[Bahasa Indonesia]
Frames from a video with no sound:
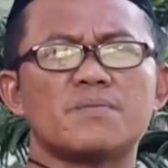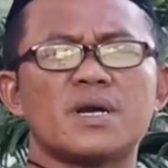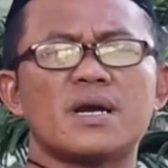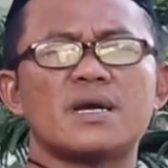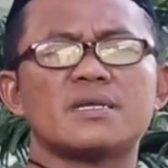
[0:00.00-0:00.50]

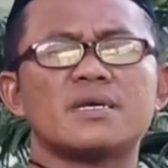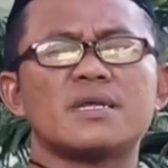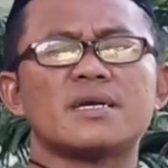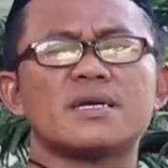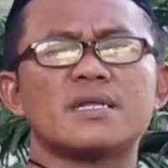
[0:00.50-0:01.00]

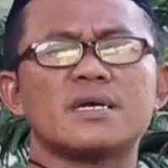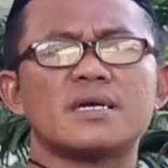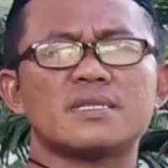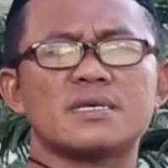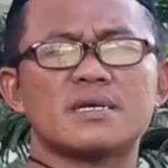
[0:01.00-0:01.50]
menghadirkan
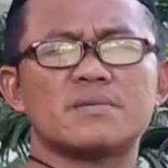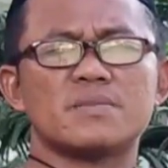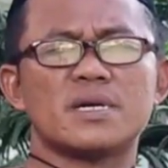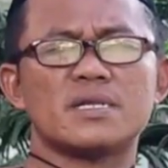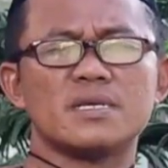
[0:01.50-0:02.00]
hati
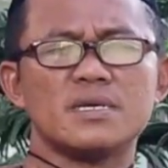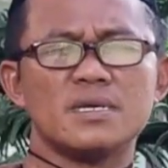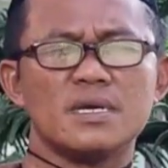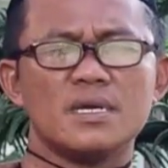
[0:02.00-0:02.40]
kembali